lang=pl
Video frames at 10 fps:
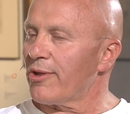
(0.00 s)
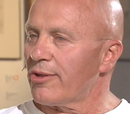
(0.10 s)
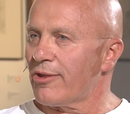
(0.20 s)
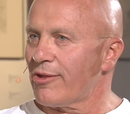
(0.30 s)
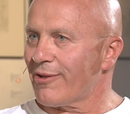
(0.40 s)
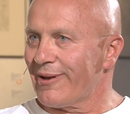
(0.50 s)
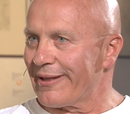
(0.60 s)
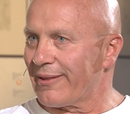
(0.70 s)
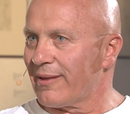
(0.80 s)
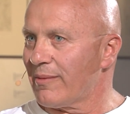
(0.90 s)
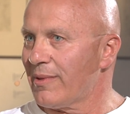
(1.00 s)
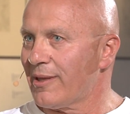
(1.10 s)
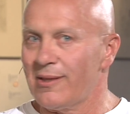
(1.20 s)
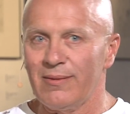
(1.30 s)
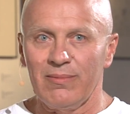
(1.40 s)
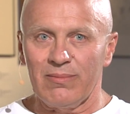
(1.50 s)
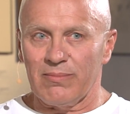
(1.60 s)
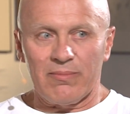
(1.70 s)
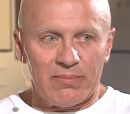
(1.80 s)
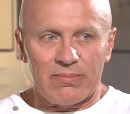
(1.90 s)
60-letnim i
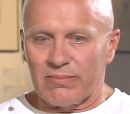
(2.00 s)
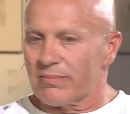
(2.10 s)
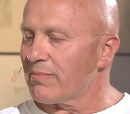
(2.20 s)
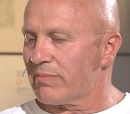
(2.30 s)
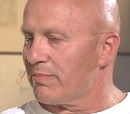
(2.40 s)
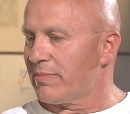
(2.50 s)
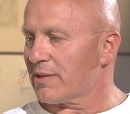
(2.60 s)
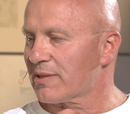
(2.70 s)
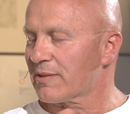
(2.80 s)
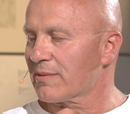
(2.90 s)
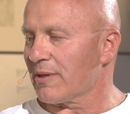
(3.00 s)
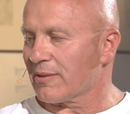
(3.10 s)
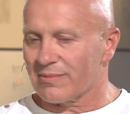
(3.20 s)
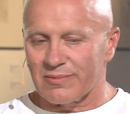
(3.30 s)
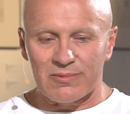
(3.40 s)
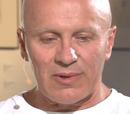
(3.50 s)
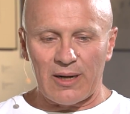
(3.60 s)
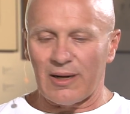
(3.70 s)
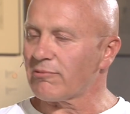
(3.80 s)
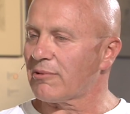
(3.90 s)
bez no,
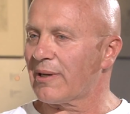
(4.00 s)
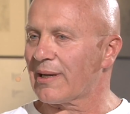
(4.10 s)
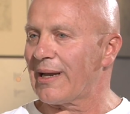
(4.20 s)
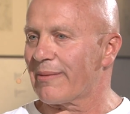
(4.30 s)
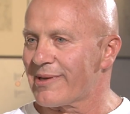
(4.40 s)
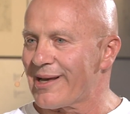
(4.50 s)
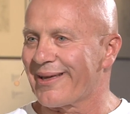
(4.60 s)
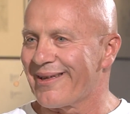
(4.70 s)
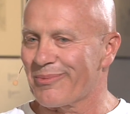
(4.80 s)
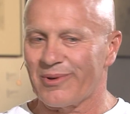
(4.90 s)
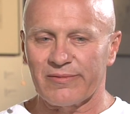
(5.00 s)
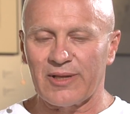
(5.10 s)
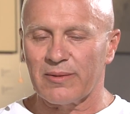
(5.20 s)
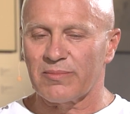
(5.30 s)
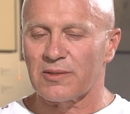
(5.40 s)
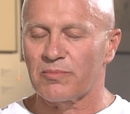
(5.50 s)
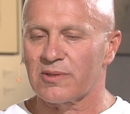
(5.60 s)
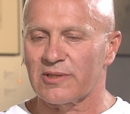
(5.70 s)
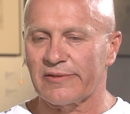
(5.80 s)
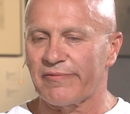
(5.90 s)
autoreklamy jakiejś, prawda, bez,
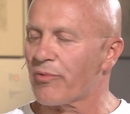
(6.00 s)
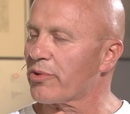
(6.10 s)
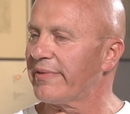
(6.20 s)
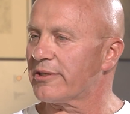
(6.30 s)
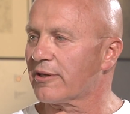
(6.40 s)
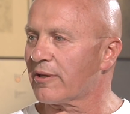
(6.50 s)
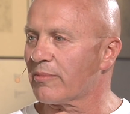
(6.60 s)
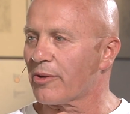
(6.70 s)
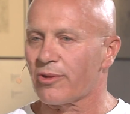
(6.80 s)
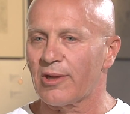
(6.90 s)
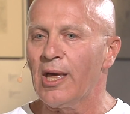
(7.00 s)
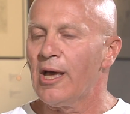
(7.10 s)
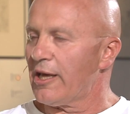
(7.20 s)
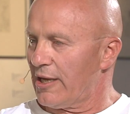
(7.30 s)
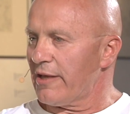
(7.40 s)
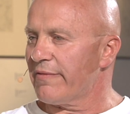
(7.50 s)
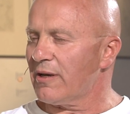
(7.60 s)
bez, fałszywej skromności, ja nie